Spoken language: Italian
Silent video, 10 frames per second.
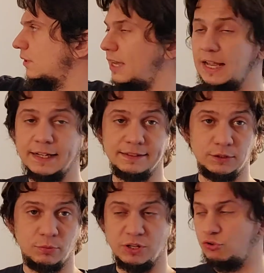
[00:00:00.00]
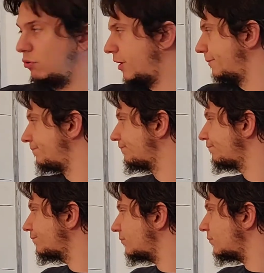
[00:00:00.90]
che è il cateto maggiore.
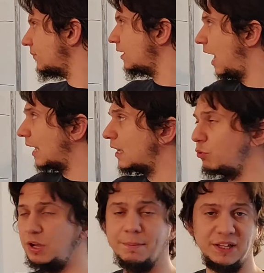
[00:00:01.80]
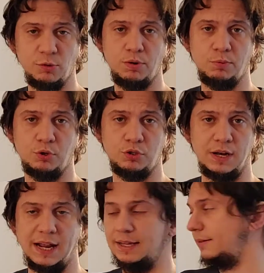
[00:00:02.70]
Anche lui è medio
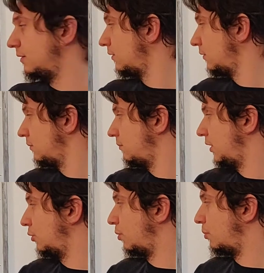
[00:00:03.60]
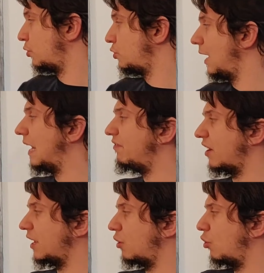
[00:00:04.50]
proporzionale. Medio proporzionale
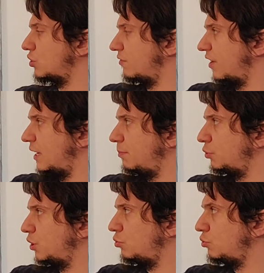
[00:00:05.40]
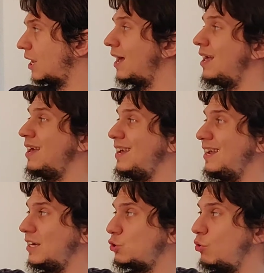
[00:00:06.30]
fra che cosa? Fra l'ipotenusa
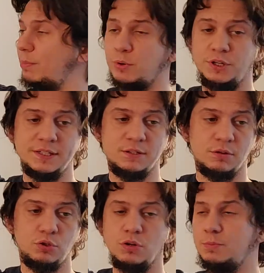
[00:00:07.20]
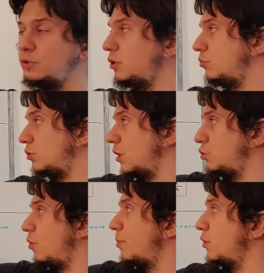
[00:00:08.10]
e la sua proiezione sull'ipotenusa. La
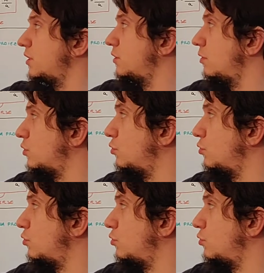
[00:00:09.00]
sua proiezione